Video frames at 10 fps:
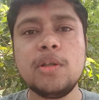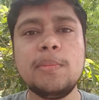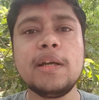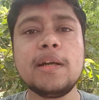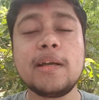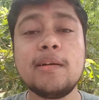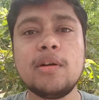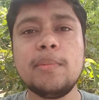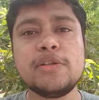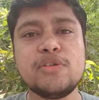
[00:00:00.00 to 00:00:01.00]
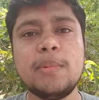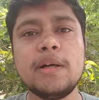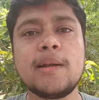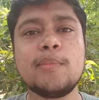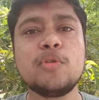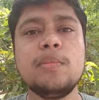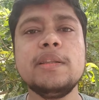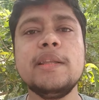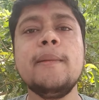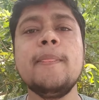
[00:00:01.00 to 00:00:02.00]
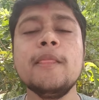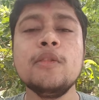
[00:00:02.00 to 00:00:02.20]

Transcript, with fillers: कोई भी अगर गवर्नमेंट जॉब अगर आपको मिलती है